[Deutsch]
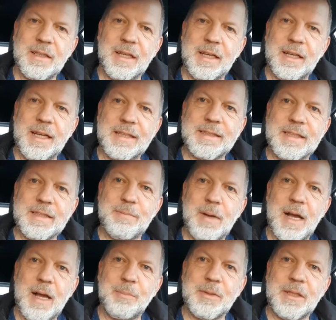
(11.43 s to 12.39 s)
Äh, letztes
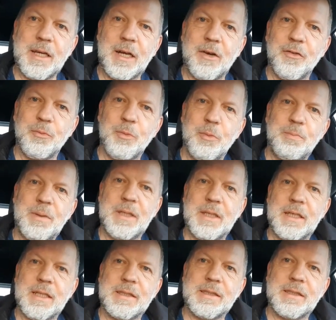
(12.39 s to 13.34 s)
Mal habe ich ja
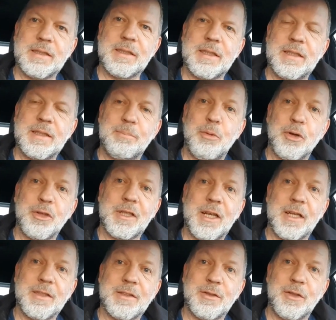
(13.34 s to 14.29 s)
ausprobiert äh,
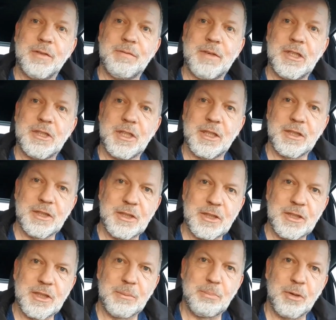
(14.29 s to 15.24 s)
Podcast hören, weil ich ein
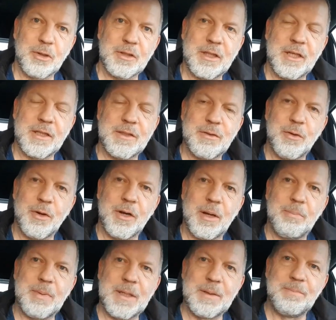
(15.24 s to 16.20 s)
richtiger
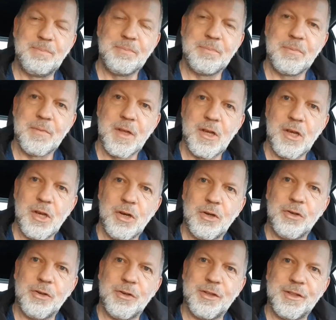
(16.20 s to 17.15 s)
Podcast-Hörer bin.
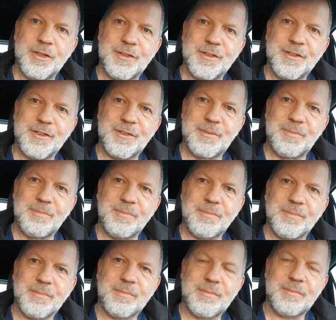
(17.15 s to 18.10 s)
Und
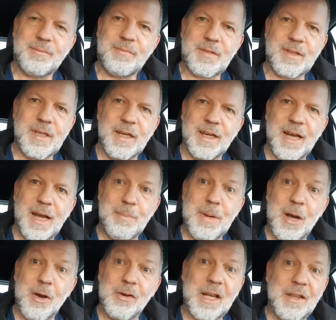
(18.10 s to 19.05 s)
äh,
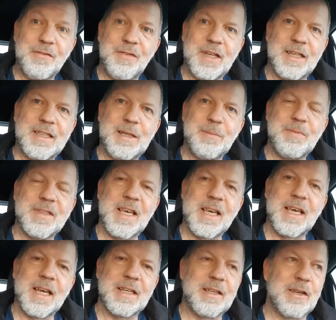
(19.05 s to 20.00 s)
habe ja auch ganz viele Tipps
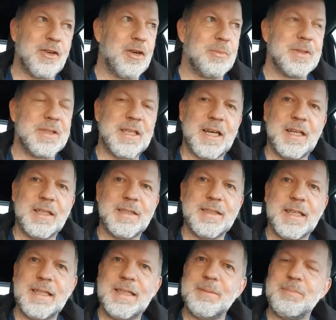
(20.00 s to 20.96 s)
gekriegt in den Kommentaren,
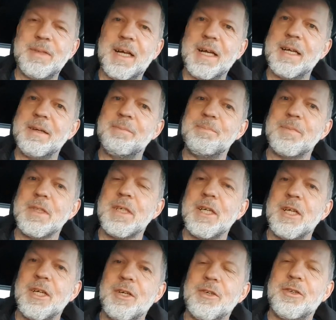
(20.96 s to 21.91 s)
sehr lieb, danke.
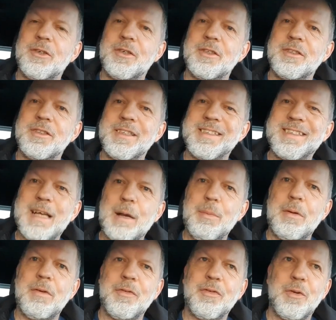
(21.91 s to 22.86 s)
Und es gab
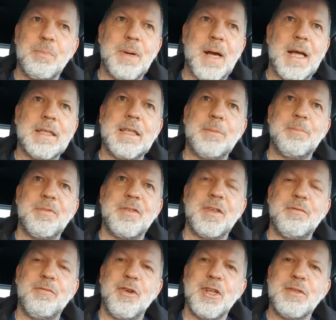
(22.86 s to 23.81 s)
aber auch so ein paar Tipps,
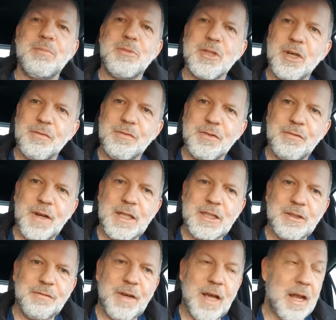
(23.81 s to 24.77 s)
die wollten mich auf eine
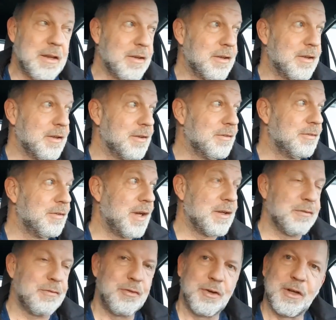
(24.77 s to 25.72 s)
falsche Pferde,
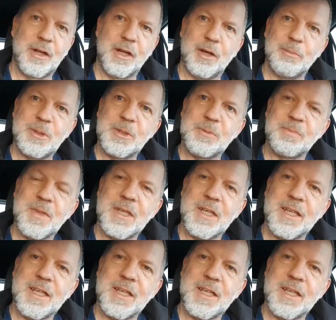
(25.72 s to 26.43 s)
Pferde führen, glaube ich.